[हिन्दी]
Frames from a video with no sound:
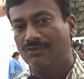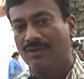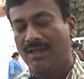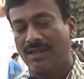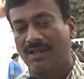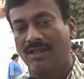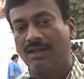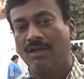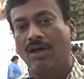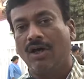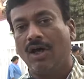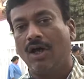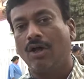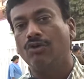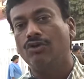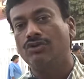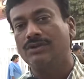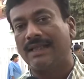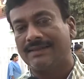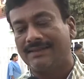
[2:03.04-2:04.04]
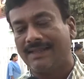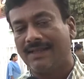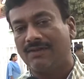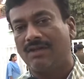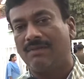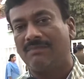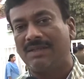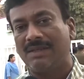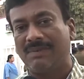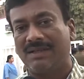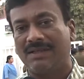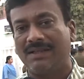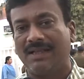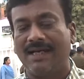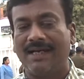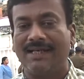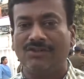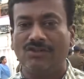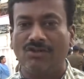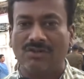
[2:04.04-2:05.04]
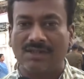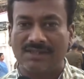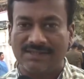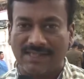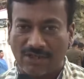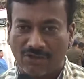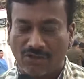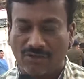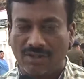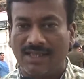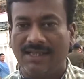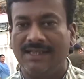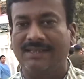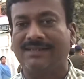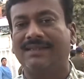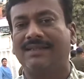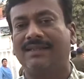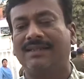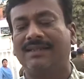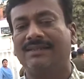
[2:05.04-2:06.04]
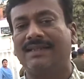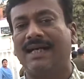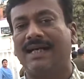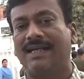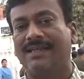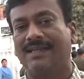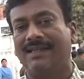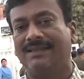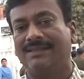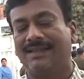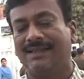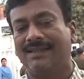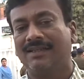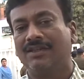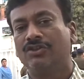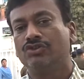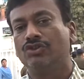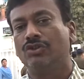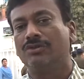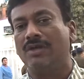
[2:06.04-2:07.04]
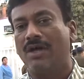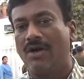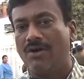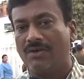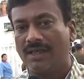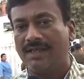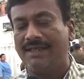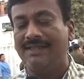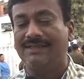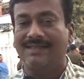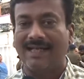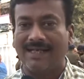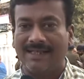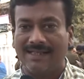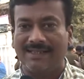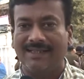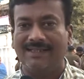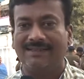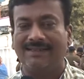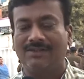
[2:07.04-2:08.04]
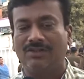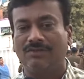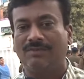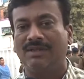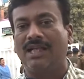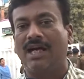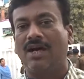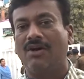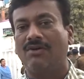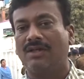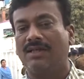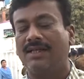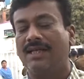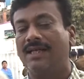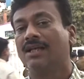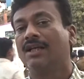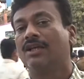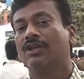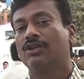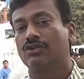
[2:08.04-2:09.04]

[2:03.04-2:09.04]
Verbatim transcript: हुआ है और उस सत्ता को हमने बदला है जो किसानों के लिए हित हितकारी नहीं था जो युवाओं के लिए हितकारी नहीं था जो महिलाओं के लिए